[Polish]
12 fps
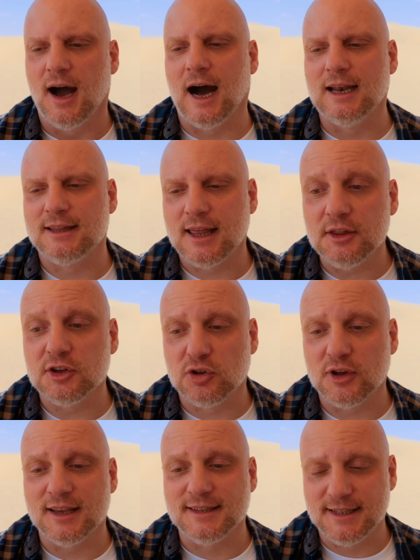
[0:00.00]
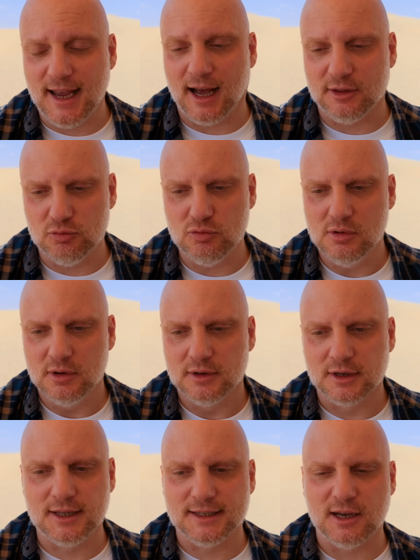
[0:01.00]
ale ten, kto je zjadł,
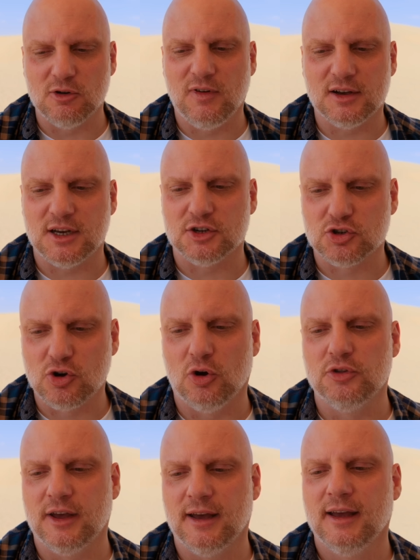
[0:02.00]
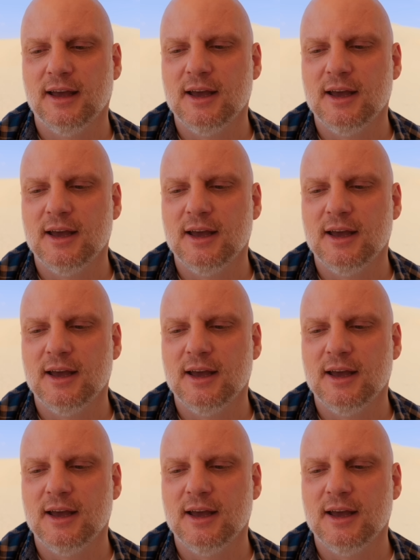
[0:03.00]
gdy zauważa szkodę,